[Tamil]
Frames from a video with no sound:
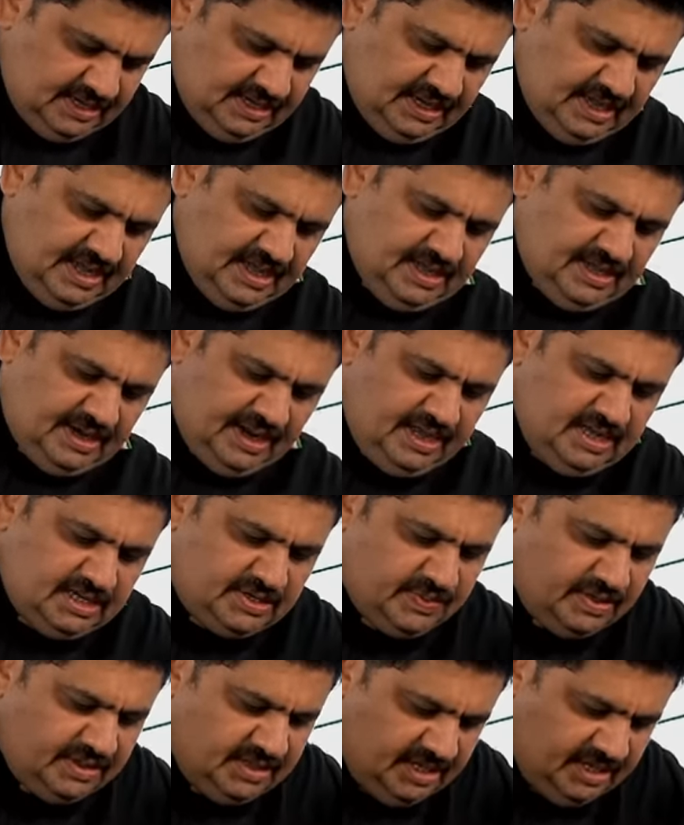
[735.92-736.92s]
இங்கே
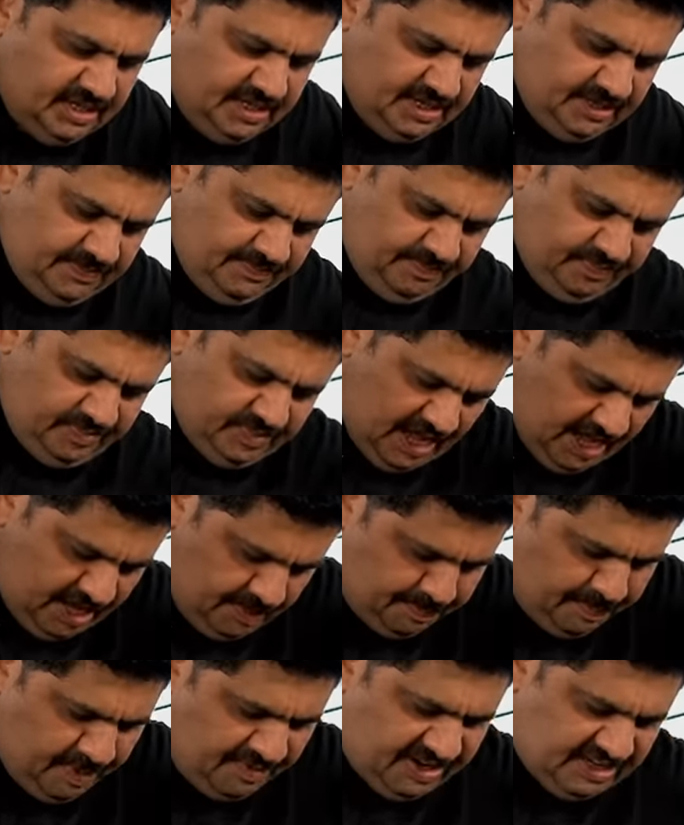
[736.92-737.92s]
ரைஸ் வந்து
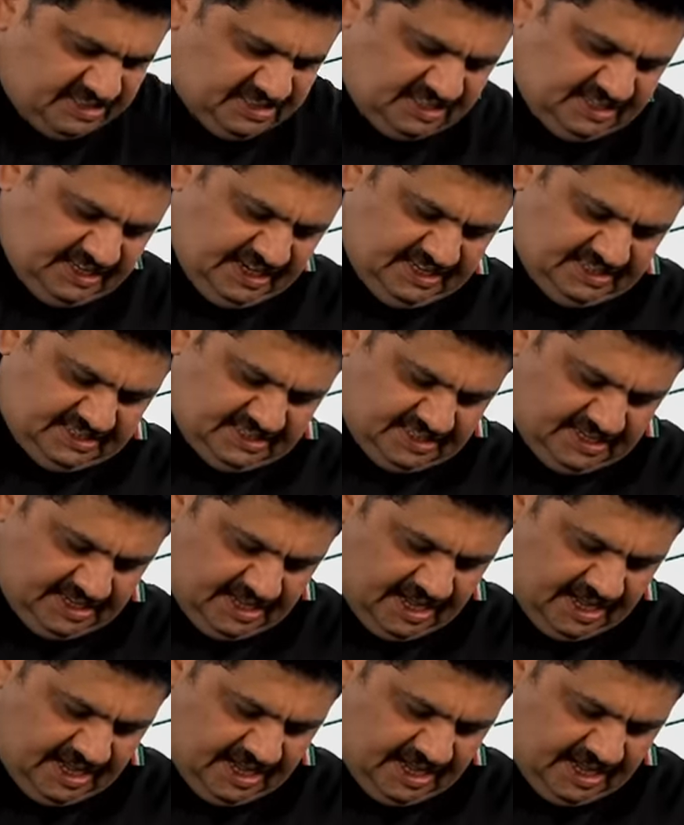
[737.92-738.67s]
நான் இப்போ வடித்தது ரைஸு